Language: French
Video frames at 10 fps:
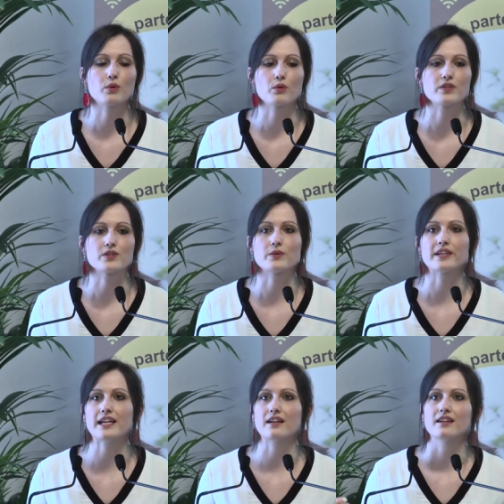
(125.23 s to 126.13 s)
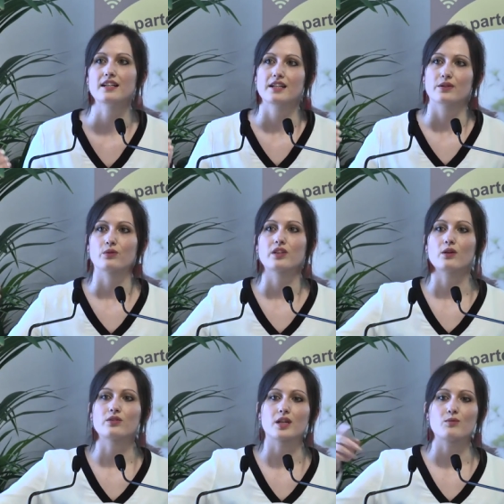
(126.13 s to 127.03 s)
professionnels, donc qui est
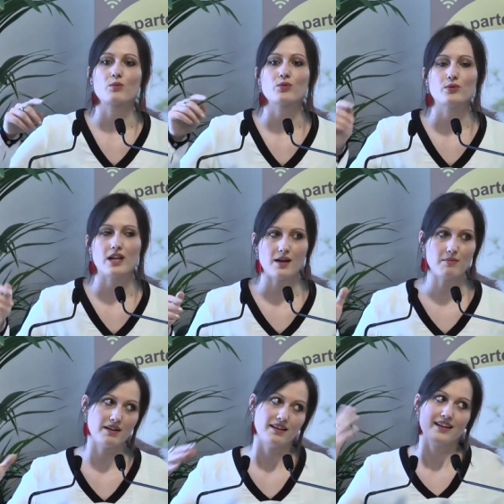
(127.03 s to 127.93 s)
entièrement modulable.